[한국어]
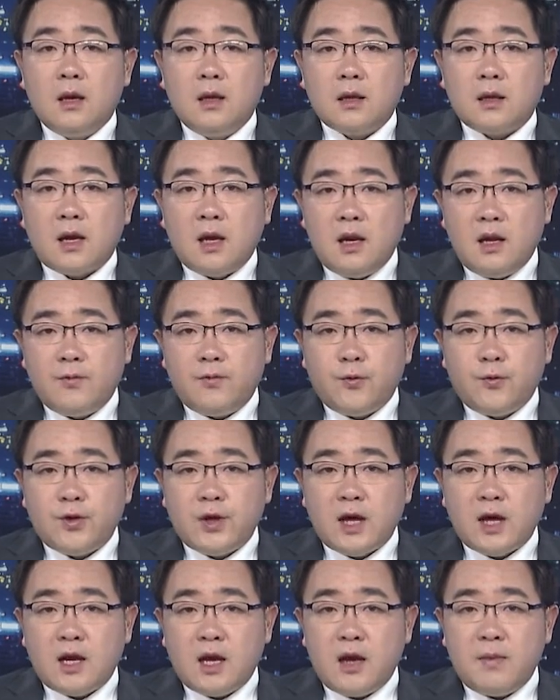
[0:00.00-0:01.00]

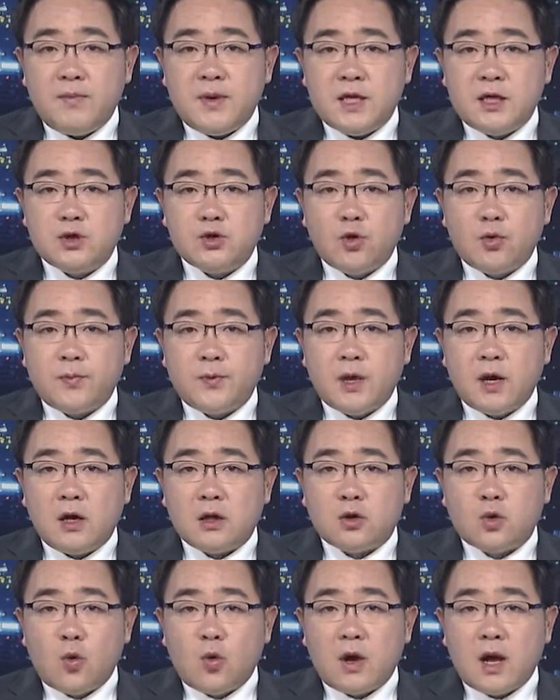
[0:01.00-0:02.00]
캘리포니아 내
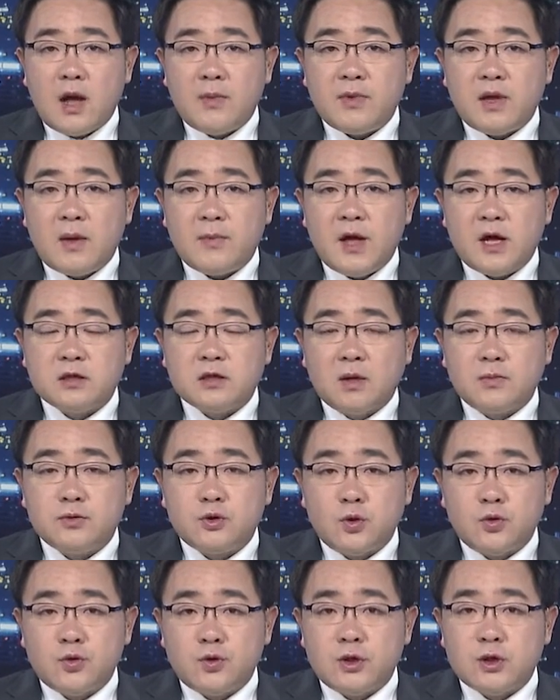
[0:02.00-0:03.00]
민족별 독감 예방
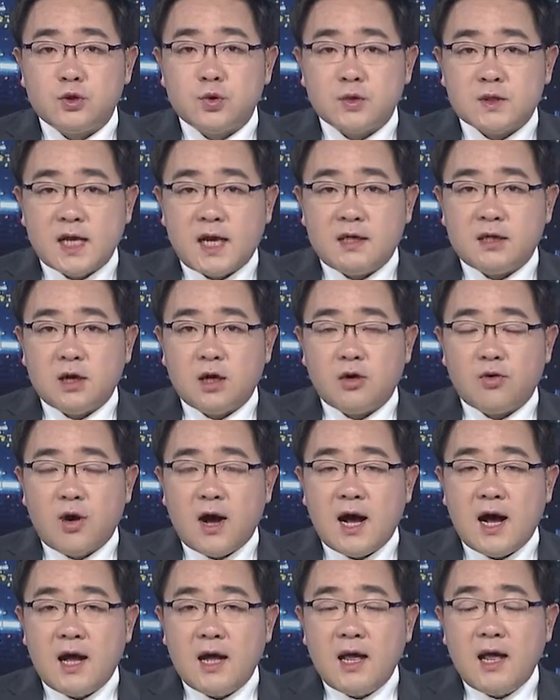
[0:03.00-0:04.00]
접종률을 조사한
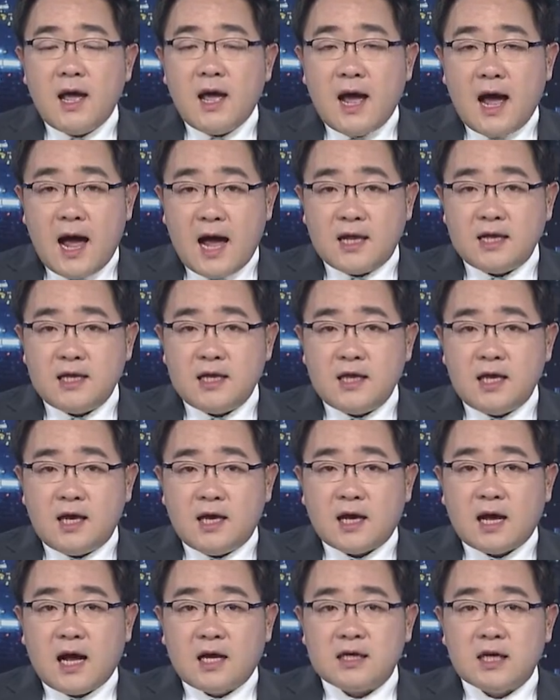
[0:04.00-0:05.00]
결과
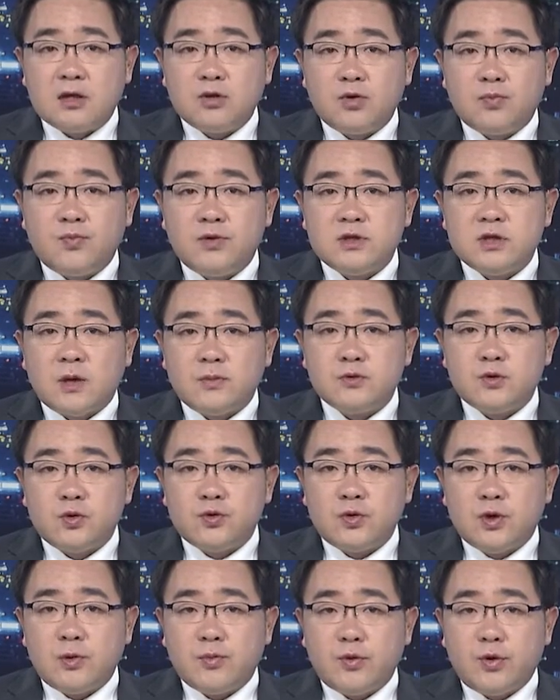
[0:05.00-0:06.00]
한인이 가장 높은
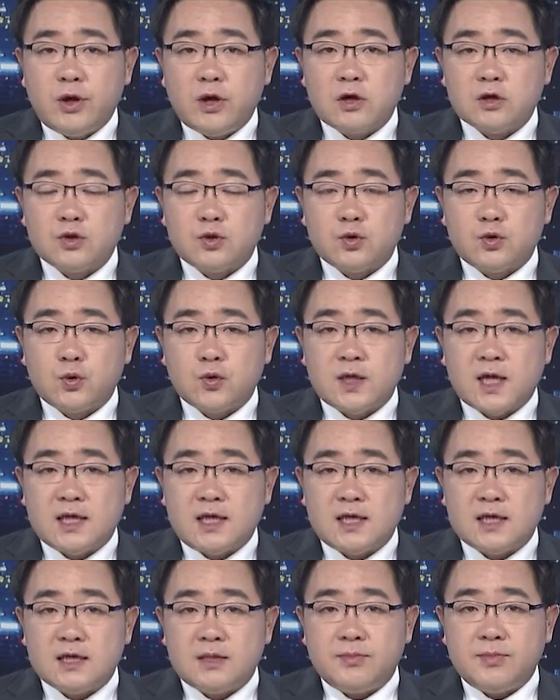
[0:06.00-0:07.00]
접종률을 보인 것으로
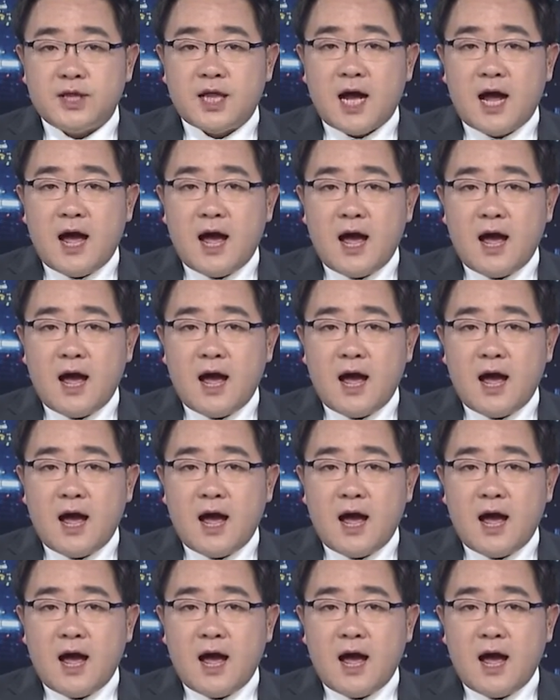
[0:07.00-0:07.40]
조사됐습니다.